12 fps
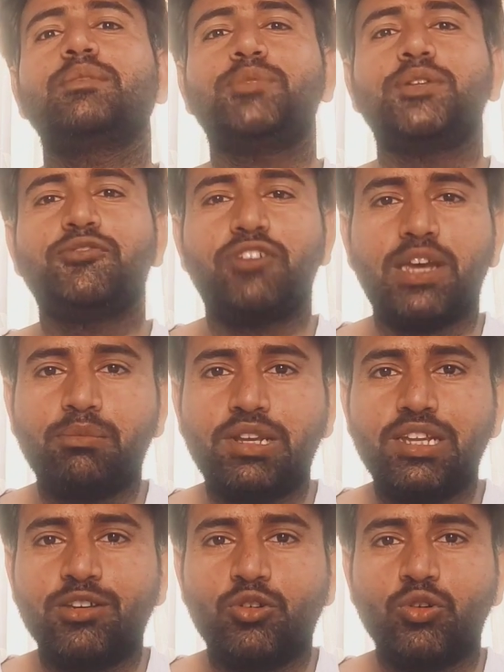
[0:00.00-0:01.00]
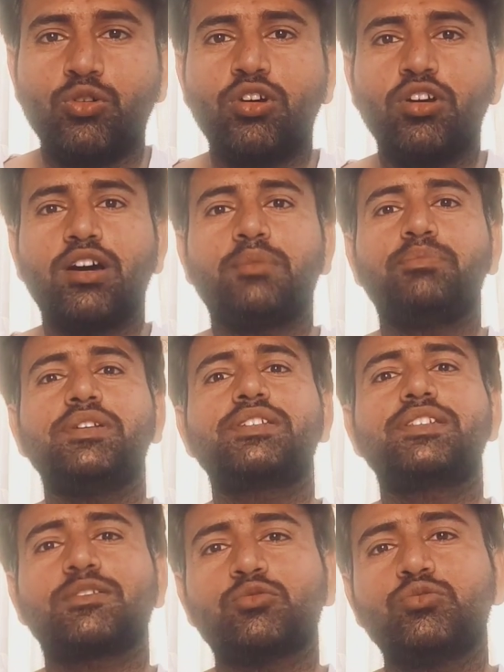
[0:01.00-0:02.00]
अपनी फैमिली को
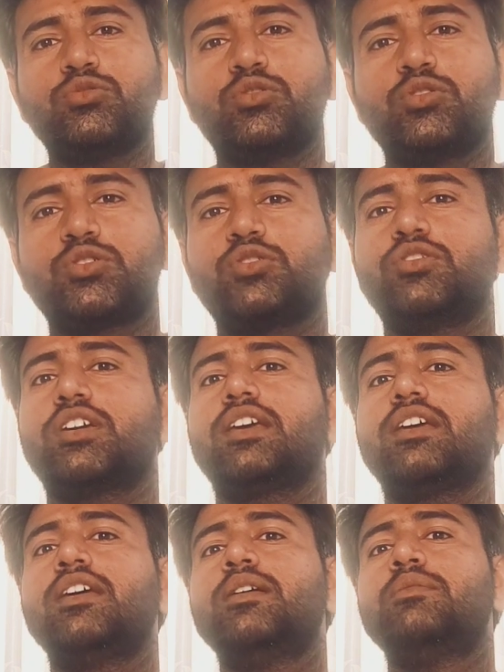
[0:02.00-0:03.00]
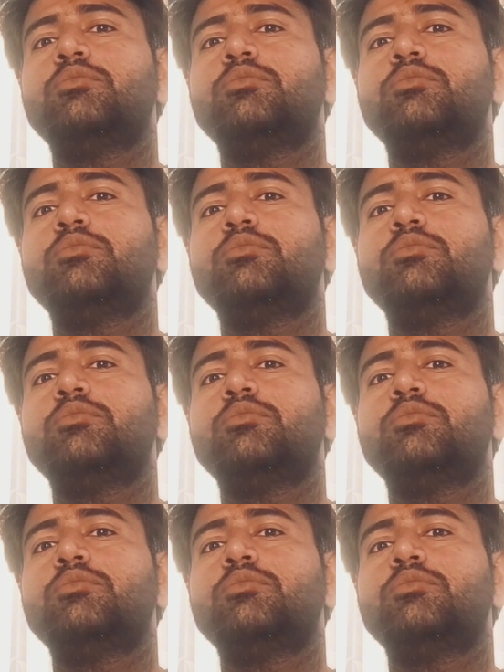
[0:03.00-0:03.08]
अपने सकून को छोड़ के